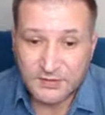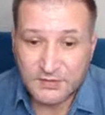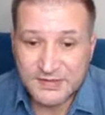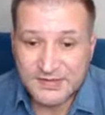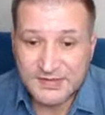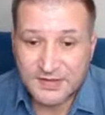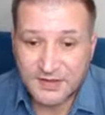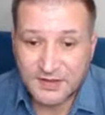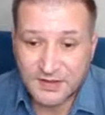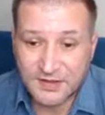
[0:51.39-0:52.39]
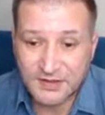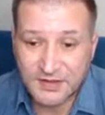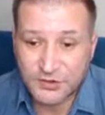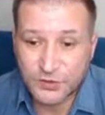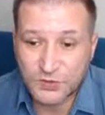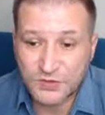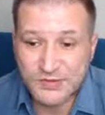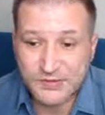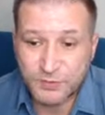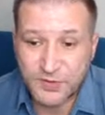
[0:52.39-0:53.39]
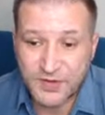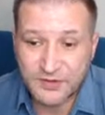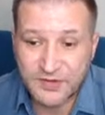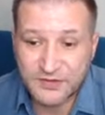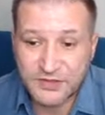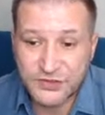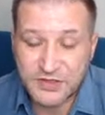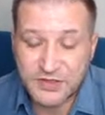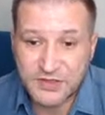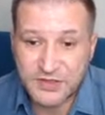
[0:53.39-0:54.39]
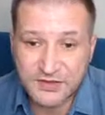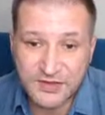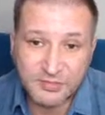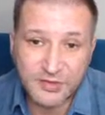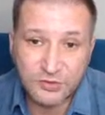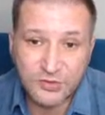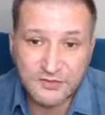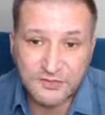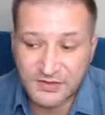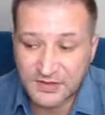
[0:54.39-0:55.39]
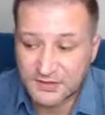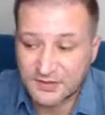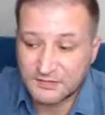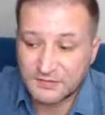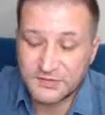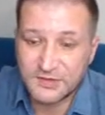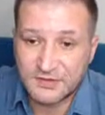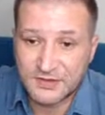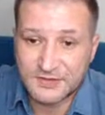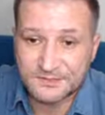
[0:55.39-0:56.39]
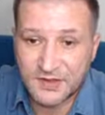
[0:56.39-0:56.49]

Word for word: То есть, э, на что наступают новички, когда приходят в интернет? Во-первых,